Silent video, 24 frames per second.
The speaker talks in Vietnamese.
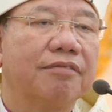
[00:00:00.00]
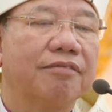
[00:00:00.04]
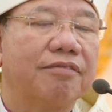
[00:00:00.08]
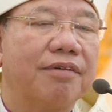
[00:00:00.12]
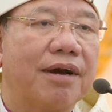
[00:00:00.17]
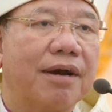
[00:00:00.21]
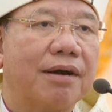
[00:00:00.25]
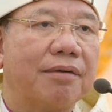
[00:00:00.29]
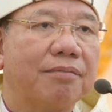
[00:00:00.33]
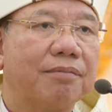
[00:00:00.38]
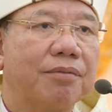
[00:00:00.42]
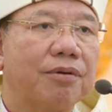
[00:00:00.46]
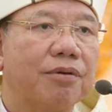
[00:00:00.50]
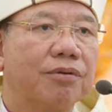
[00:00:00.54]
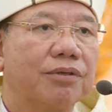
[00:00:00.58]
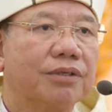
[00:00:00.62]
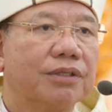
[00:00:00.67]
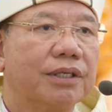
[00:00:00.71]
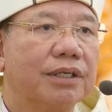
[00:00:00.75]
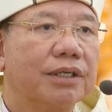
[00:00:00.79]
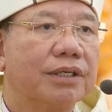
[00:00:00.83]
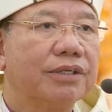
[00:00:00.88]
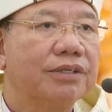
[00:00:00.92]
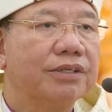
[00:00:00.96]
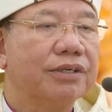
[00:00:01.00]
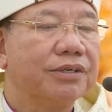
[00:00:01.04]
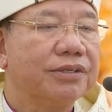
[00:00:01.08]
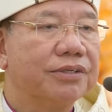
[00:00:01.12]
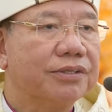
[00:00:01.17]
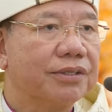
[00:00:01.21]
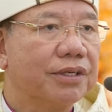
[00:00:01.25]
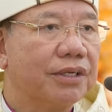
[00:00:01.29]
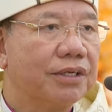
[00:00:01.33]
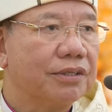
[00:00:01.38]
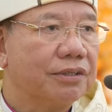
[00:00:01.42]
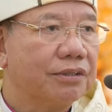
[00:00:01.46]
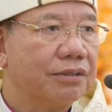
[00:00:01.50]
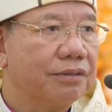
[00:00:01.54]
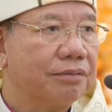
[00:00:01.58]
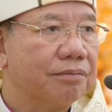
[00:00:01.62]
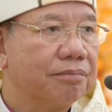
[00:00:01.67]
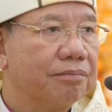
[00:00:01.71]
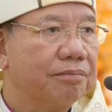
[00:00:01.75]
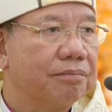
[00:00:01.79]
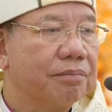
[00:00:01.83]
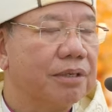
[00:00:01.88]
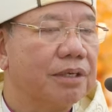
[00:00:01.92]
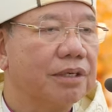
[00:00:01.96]
và một hướng dẫn
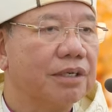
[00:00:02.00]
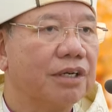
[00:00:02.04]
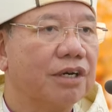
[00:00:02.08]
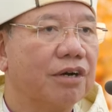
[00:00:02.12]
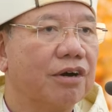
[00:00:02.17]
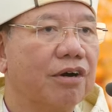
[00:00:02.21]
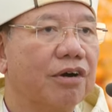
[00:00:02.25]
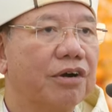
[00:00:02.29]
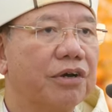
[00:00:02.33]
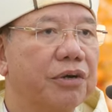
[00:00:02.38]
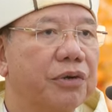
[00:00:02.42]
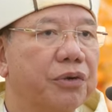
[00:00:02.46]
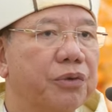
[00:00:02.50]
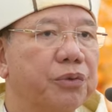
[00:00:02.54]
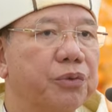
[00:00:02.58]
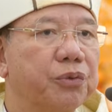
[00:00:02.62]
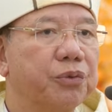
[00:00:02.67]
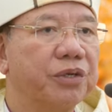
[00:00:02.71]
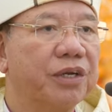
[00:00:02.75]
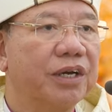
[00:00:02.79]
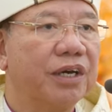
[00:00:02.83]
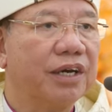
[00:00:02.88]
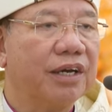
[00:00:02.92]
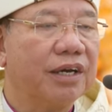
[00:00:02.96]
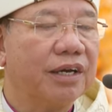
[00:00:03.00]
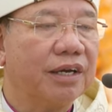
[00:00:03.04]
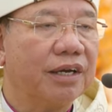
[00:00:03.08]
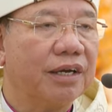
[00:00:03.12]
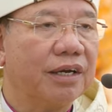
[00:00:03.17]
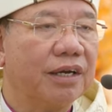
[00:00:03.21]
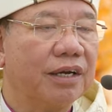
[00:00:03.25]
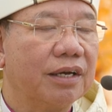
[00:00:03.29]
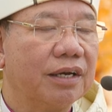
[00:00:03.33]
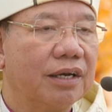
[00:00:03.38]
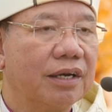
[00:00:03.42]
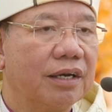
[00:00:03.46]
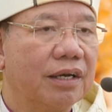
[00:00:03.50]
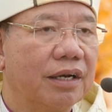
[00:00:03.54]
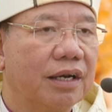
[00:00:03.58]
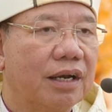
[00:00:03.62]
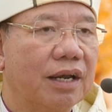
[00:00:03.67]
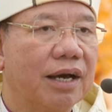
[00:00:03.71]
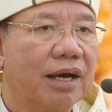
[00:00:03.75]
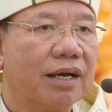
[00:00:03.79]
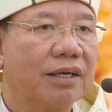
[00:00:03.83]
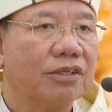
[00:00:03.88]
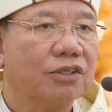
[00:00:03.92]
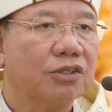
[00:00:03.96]
mời gọi cụ thể
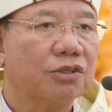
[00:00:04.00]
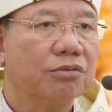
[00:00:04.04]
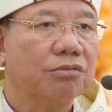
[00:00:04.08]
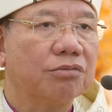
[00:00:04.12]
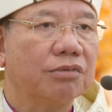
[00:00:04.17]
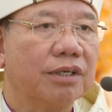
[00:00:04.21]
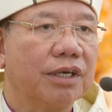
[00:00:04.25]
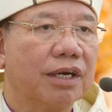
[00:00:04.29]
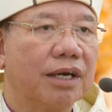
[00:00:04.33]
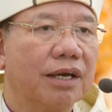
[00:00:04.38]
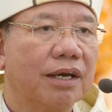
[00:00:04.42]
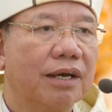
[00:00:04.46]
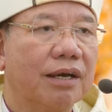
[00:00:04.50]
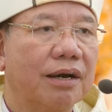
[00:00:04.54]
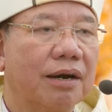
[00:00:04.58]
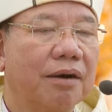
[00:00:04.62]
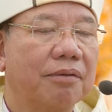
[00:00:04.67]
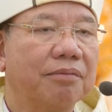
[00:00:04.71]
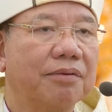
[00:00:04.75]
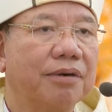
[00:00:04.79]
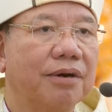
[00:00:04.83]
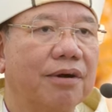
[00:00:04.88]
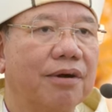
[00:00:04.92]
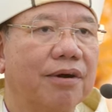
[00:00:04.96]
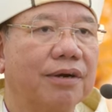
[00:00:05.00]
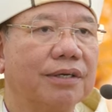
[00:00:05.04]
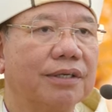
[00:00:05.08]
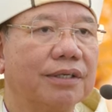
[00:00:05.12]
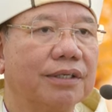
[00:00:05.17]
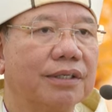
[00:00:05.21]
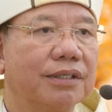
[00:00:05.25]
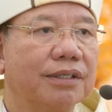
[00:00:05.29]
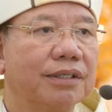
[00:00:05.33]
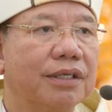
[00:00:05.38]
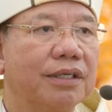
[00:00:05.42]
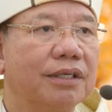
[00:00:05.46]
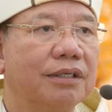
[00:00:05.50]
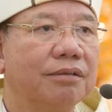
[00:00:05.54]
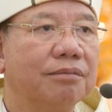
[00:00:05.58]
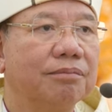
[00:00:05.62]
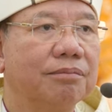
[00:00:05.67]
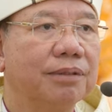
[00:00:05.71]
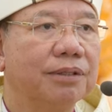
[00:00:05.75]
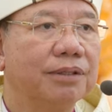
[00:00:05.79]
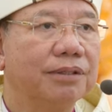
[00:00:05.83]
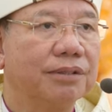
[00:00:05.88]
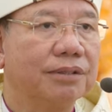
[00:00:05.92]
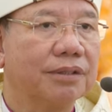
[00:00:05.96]
là chúng ta học hỏi
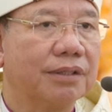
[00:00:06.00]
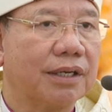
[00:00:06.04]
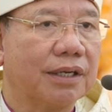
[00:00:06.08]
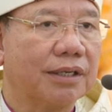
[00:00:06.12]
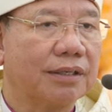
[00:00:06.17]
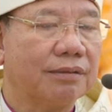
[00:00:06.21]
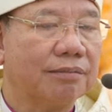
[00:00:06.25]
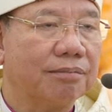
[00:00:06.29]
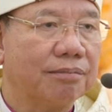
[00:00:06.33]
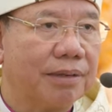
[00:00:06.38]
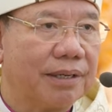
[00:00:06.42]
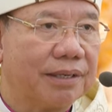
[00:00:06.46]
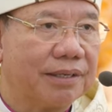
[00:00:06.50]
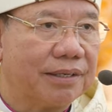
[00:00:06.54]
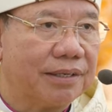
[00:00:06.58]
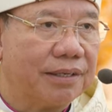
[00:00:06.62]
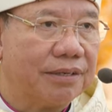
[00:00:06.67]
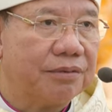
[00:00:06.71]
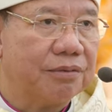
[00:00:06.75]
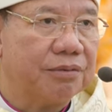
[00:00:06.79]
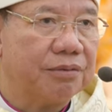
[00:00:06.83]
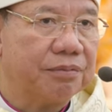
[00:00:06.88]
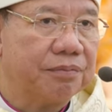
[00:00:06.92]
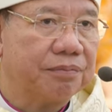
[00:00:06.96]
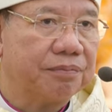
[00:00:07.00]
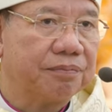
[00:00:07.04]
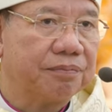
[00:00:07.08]
tin mừng Thánh Matthew